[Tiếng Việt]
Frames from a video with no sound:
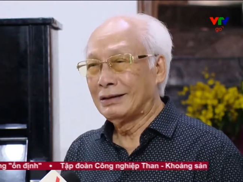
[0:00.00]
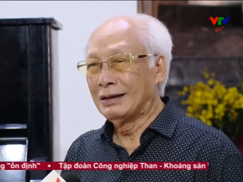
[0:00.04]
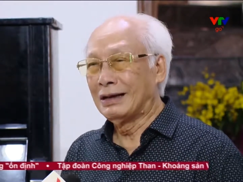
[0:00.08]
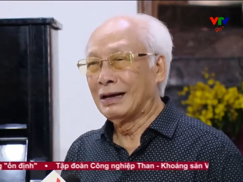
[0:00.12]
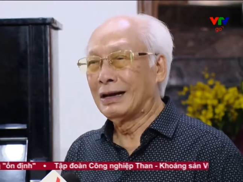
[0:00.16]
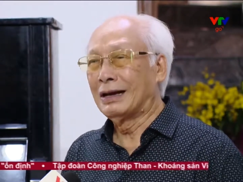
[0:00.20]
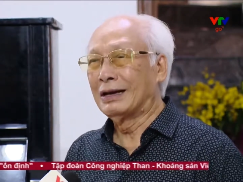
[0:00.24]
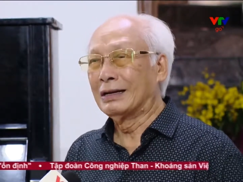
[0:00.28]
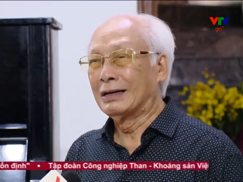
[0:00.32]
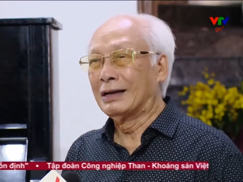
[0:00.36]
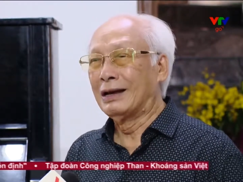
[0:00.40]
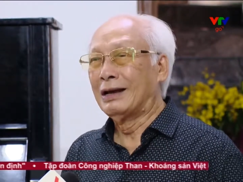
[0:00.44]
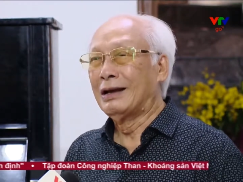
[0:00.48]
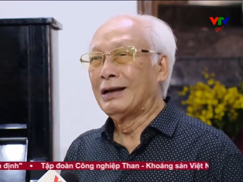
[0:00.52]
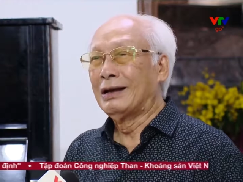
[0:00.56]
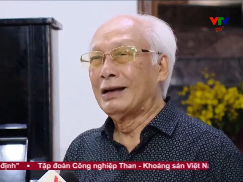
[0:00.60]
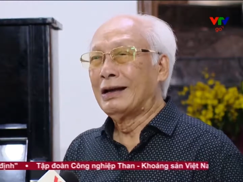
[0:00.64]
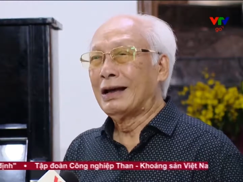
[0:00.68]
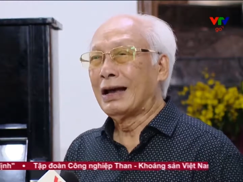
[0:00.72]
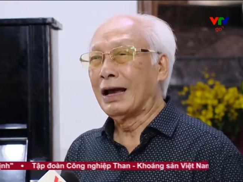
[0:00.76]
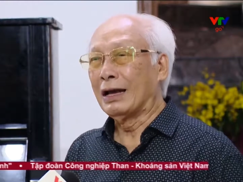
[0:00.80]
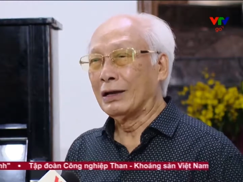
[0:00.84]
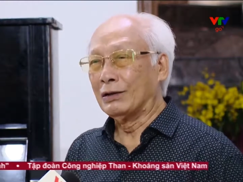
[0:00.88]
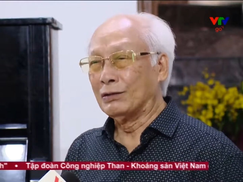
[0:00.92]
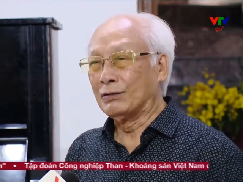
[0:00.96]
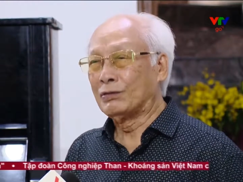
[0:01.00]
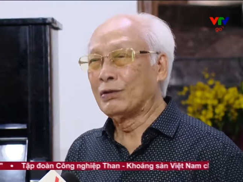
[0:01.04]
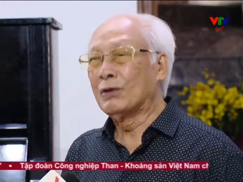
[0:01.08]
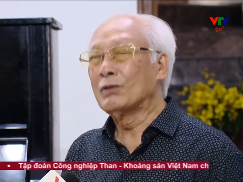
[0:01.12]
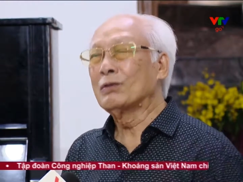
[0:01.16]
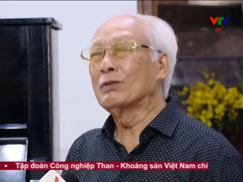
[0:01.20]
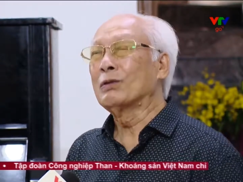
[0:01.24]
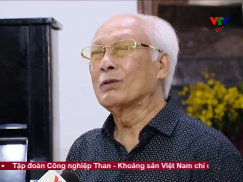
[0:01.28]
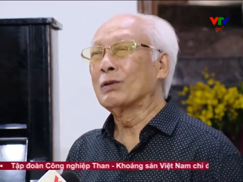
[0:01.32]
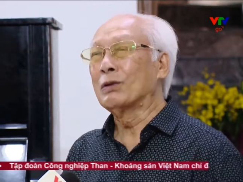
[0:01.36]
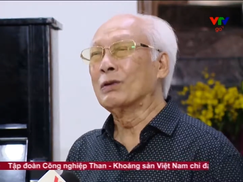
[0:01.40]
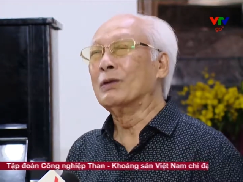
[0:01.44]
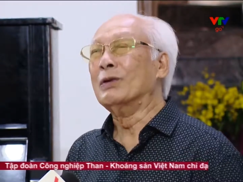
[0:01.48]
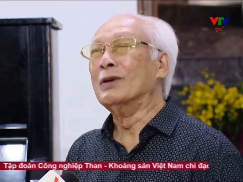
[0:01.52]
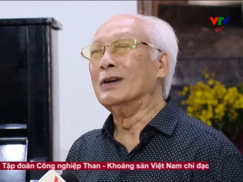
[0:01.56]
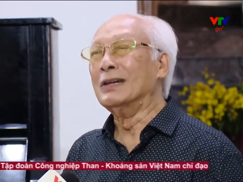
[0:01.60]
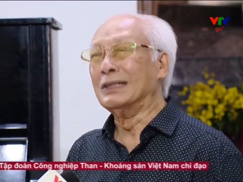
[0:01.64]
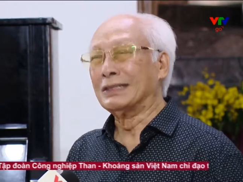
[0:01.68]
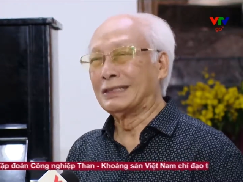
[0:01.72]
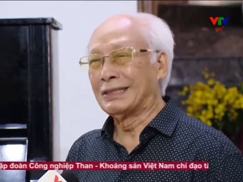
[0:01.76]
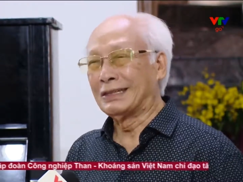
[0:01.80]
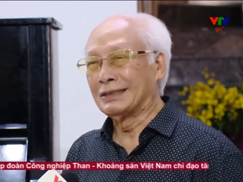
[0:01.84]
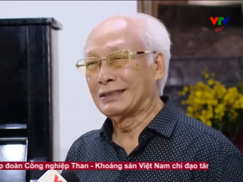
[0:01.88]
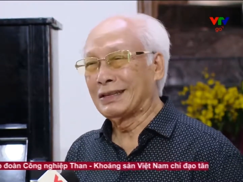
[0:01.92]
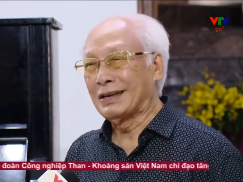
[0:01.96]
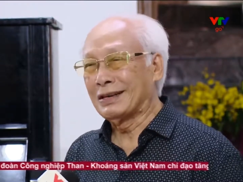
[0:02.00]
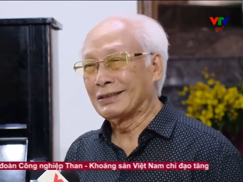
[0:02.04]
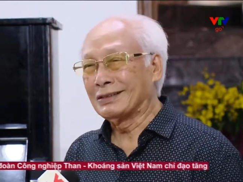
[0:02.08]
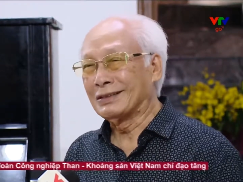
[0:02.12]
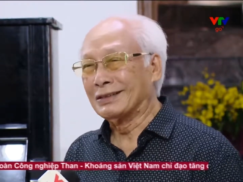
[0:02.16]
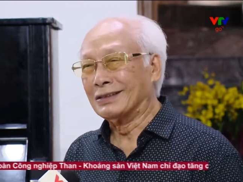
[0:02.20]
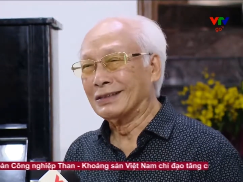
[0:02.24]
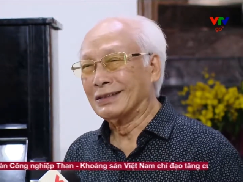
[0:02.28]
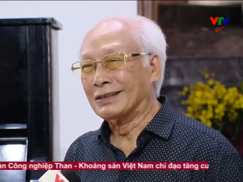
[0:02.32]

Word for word: đã là hạnh phúc của người sáng tác